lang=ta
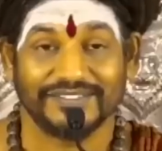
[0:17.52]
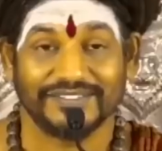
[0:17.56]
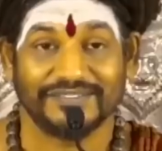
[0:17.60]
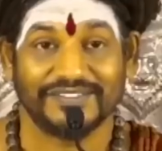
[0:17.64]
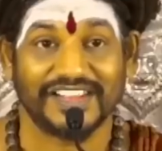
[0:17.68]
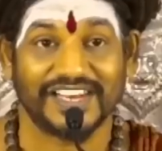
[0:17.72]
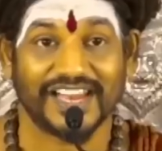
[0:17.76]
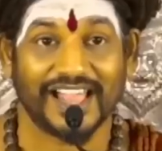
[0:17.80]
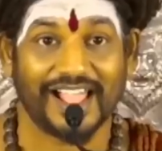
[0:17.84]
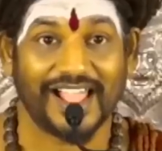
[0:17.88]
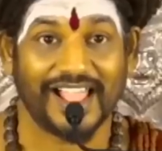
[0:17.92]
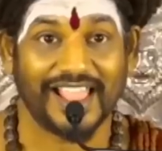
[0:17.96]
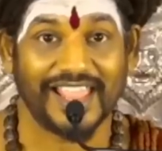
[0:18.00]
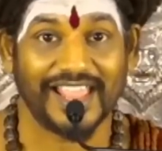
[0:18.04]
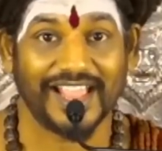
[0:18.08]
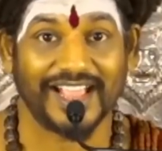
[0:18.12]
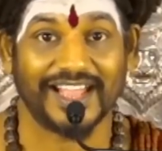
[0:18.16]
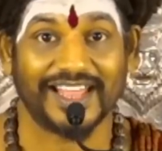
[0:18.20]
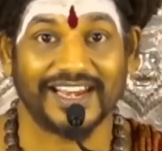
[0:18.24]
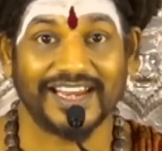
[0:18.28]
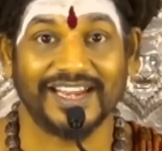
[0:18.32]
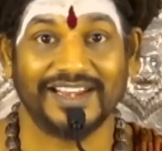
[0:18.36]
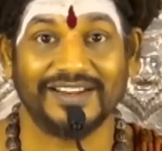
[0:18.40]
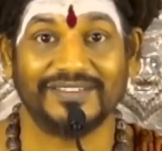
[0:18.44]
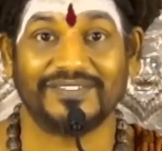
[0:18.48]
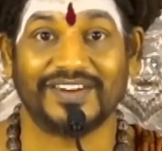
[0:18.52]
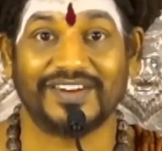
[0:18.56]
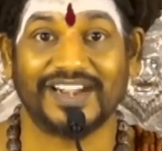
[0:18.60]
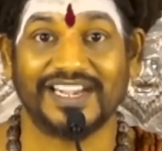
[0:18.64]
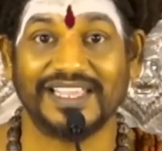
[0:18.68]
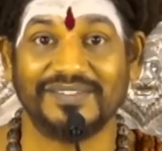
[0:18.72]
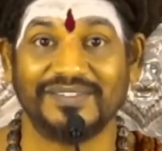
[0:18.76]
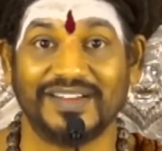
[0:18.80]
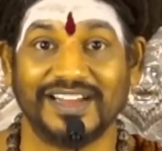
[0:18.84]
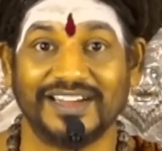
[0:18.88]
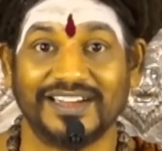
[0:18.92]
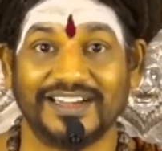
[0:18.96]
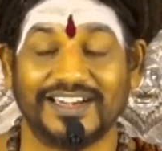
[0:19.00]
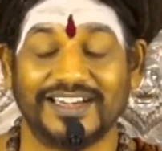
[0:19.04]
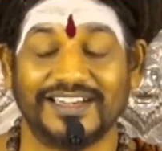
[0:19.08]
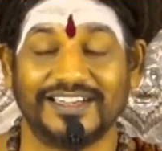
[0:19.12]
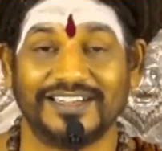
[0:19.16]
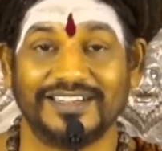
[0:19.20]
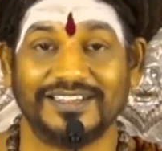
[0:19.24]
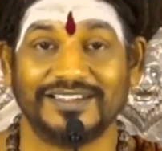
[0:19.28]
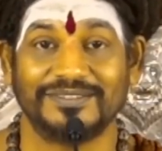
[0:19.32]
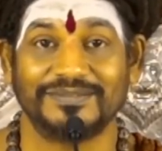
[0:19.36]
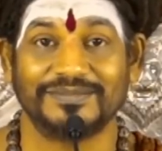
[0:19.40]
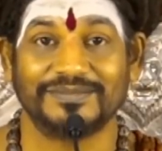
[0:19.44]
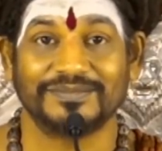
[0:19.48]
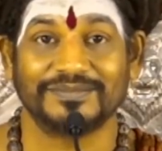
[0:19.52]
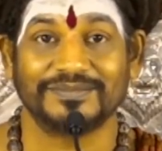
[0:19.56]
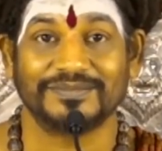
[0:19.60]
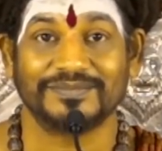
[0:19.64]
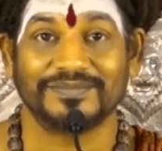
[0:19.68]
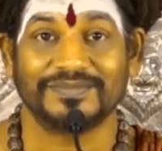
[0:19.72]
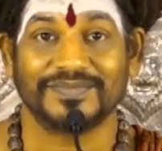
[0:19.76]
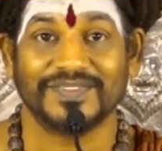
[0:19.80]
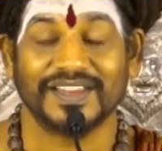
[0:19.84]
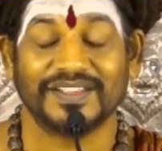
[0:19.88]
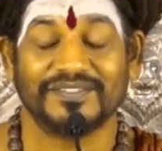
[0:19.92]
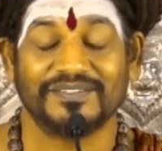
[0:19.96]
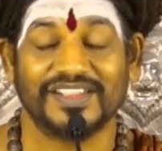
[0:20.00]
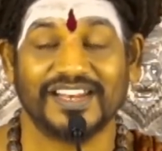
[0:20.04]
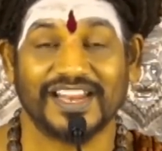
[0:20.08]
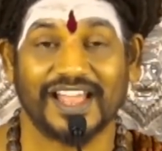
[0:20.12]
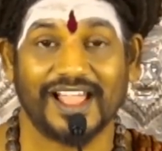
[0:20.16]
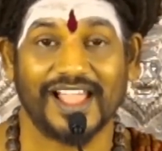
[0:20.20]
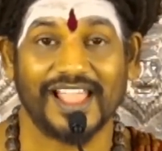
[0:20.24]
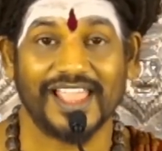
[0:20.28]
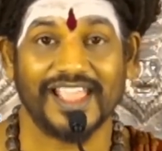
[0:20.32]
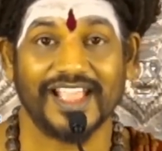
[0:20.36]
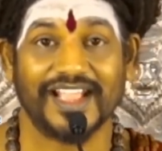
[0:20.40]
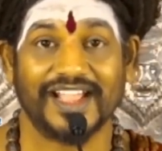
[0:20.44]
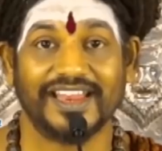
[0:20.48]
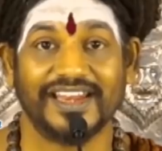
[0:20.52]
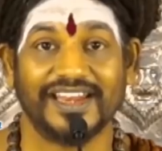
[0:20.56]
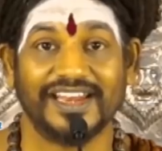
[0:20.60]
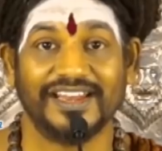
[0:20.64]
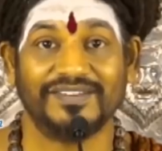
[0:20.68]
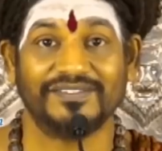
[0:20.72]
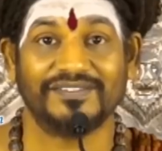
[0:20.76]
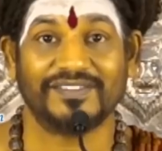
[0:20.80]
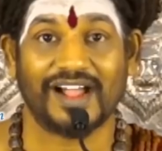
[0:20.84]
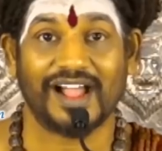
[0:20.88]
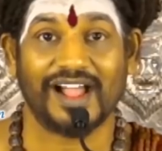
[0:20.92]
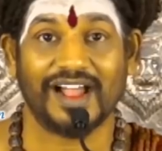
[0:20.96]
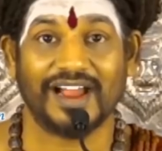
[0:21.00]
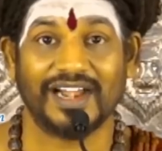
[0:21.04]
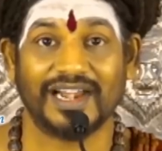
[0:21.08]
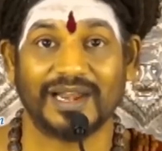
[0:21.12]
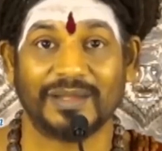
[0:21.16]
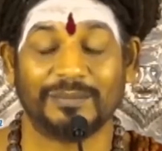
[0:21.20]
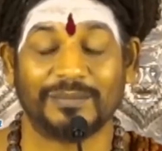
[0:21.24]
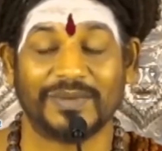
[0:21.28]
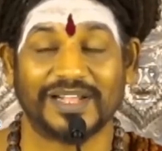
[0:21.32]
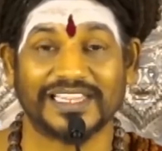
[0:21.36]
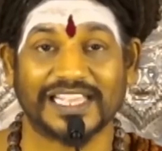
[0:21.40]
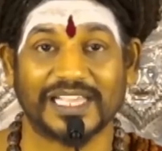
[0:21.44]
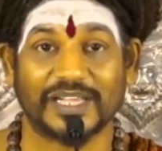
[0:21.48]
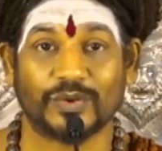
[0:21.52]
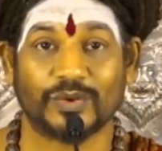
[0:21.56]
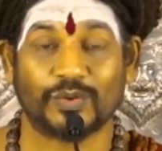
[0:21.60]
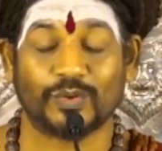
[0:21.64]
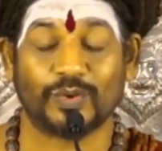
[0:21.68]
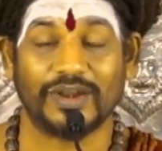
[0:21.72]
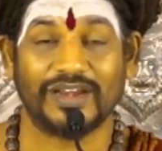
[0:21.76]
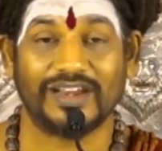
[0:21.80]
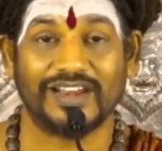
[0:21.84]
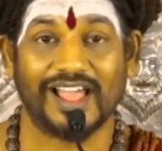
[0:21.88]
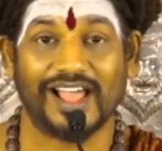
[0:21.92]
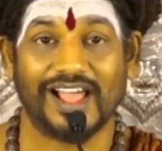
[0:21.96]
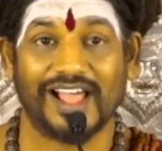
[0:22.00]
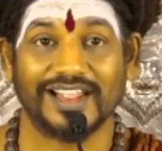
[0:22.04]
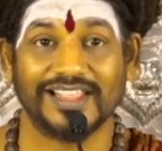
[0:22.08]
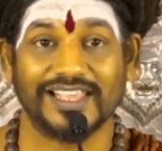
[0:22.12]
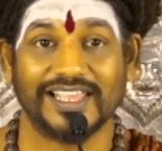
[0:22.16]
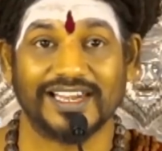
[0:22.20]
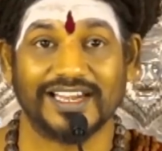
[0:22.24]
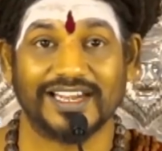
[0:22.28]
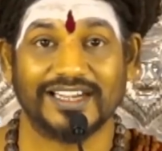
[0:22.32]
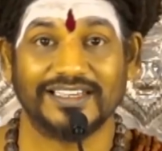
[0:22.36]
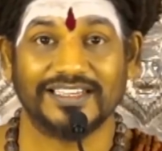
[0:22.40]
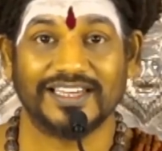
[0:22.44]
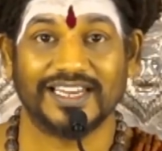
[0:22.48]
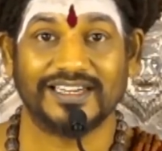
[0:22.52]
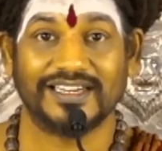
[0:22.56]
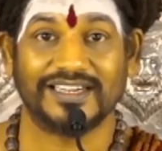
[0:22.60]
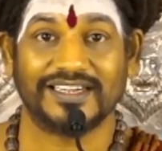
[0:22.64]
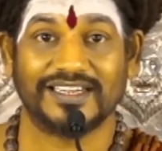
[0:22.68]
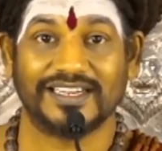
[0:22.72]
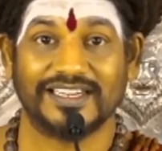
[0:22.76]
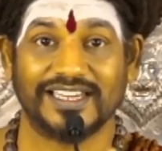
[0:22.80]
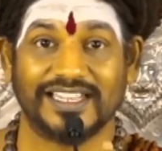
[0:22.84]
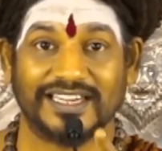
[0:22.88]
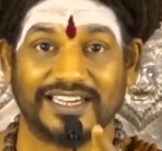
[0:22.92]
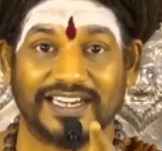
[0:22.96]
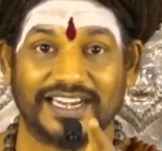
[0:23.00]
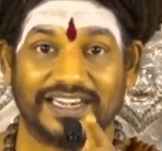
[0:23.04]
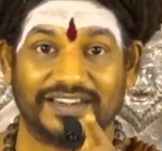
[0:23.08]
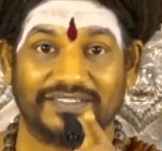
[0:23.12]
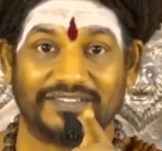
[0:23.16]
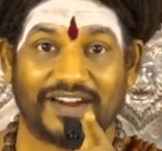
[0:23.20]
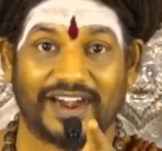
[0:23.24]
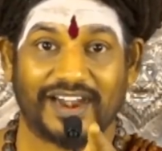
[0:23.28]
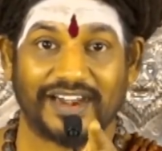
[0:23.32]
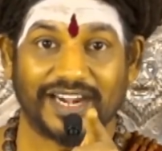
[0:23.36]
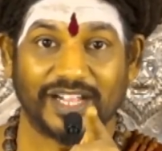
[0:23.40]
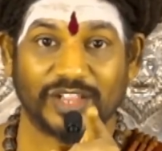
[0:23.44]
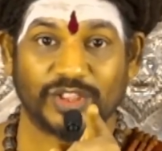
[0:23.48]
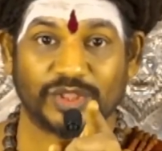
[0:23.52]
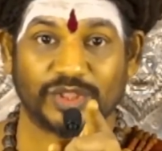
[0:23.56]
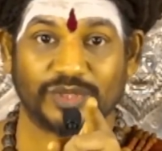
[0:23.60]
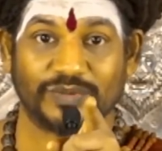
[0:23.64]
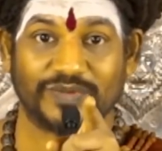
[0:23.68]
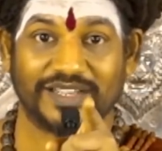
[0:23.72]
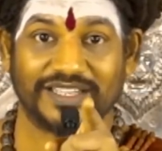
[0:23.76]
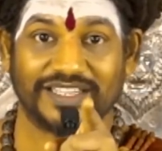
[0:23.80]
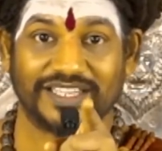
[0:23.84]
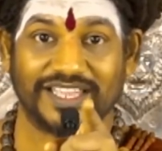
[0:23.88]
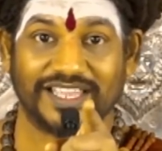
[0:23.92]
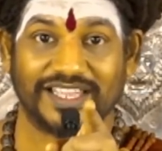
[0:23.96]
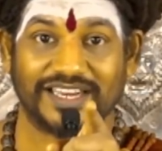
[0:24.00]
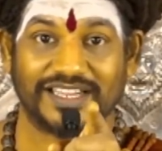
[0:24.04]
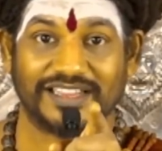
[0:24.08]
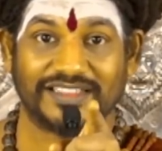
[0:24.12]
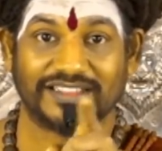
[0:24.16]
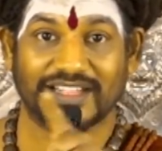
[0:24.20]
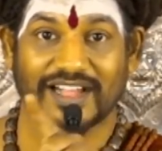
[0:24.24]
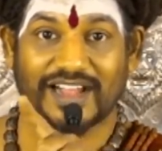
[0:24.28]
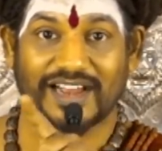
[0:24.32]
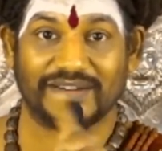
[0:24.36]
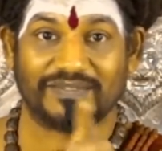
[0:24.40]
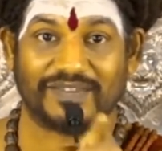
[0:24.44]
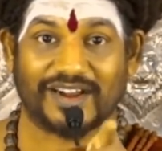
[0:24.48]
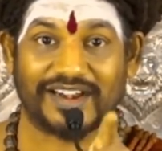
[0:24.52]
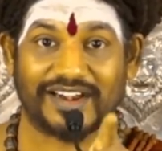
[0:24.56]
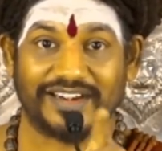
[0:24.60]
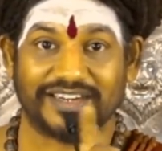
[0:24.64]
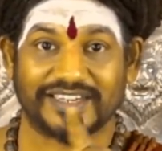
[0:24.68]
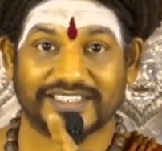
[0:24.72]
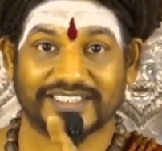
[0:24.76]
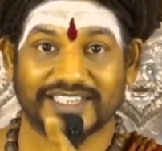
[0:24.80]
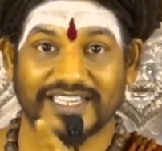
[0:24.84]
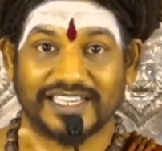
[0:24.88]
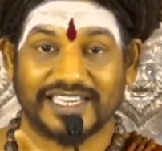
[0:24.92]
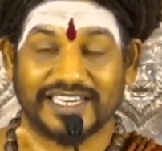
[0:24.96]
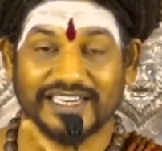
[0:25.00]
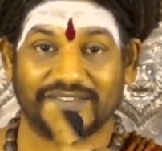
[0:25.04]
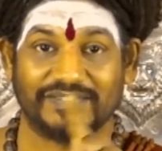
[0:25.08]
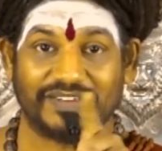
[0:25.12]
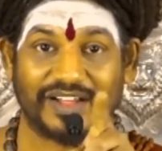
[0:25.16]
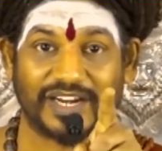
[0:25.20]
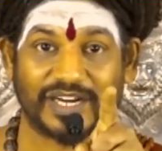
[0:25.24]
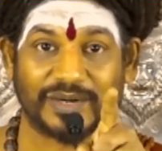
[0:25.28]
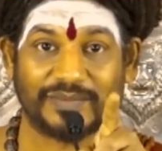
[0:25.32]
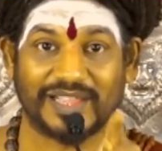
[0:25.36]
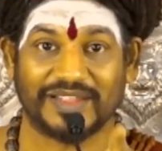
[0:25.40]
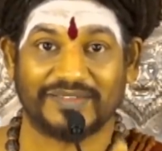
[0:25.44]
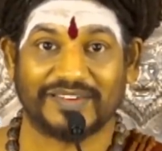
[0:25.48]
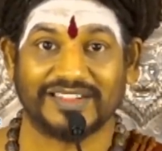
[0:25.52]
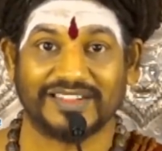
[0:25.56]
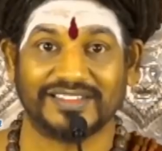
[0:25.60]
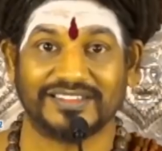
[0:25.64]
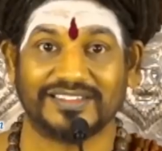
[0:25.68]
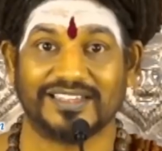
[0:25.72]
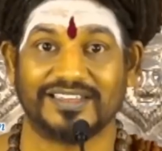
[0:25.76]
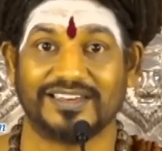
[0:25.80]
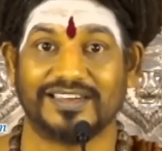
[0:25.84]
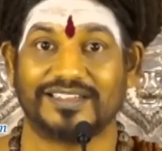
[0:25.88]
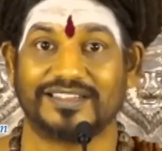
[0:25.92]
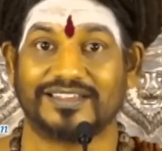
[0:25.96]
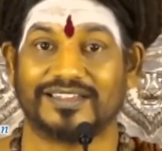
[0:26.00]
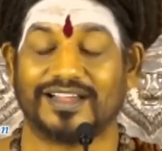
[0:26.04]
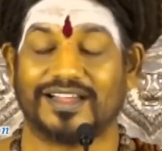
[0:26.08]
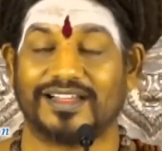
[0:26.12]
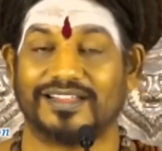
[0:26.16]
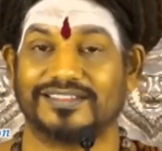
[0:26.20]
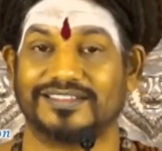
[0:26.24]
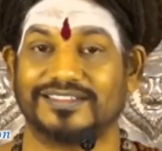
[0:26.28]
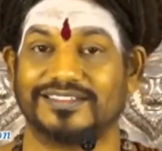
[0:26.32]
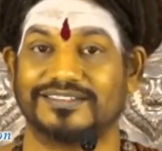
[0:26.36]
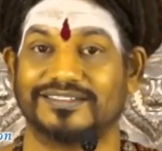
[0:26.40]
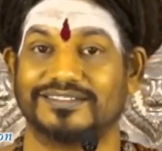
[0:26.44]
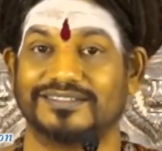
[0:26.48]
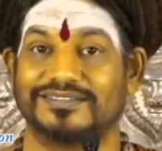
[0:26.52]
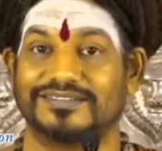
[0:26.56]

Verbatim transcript: விநாயகரின் வடிவங்கள் விநாயகரின் வாகனம் அதை கொல்லாதீர்கள் என்று நீங்கள் வாழத் துவங்கியிருந்தால் வாழ்க்கையில் வறுமை வந்திருக்காது